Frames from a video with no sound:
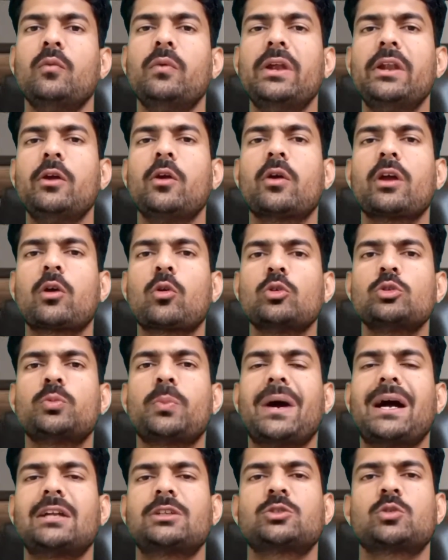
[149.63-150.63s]
वीडियो के कुछ
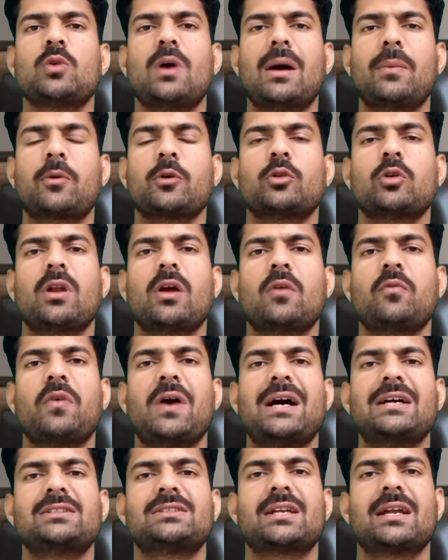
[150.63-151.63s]
पार्ट्स को आपको थोड़ा
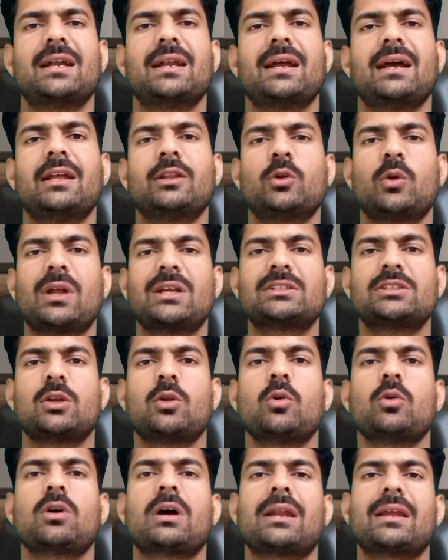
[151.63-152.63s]
फास्ट करना है थोड़ा
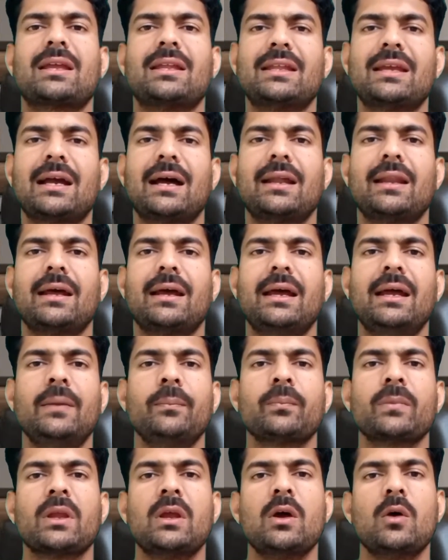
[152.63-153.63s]
स्लो करके दिखाना है
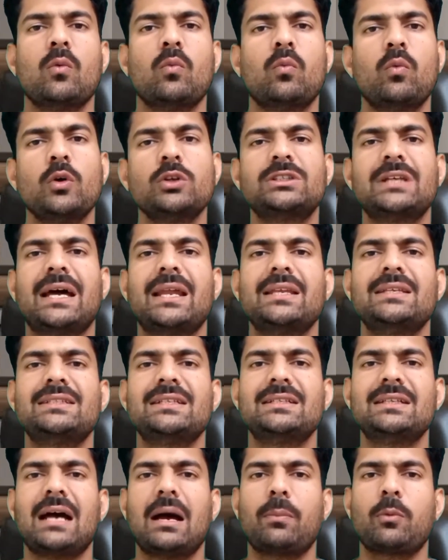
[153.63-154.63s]
वो सारी
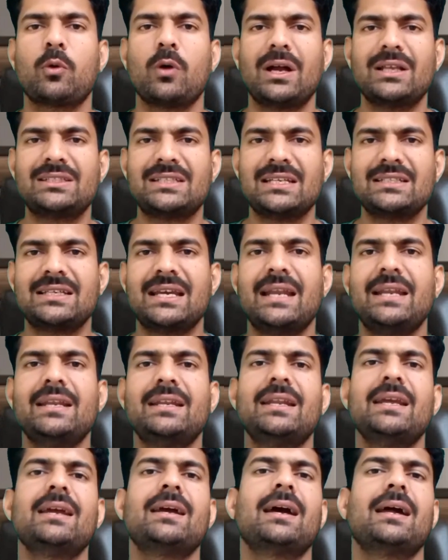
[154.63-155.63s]
चीज आपको अच्छे से
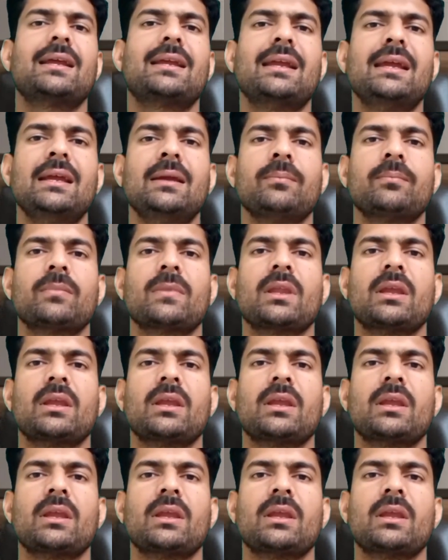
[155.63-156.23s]
एडिटिंग करके